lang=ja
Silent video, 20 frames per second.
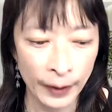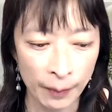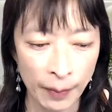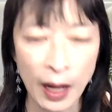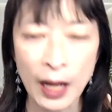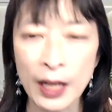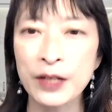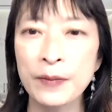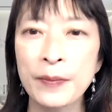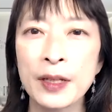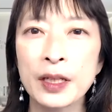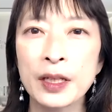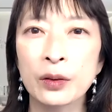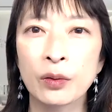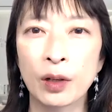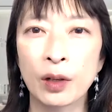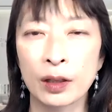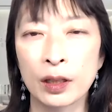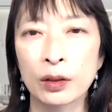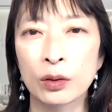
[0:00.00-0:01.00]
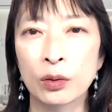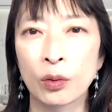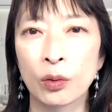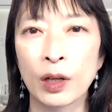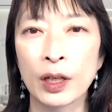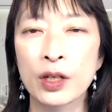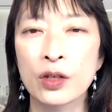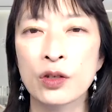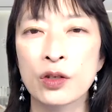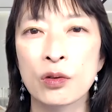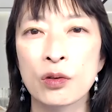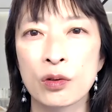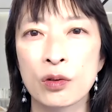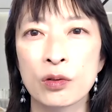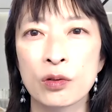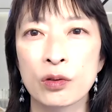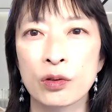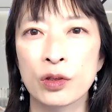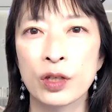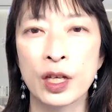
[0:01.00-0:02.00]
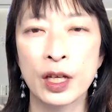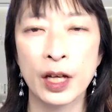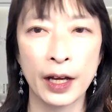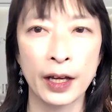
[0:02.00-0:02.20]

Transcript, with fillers: まあ、初めての方とお話をする機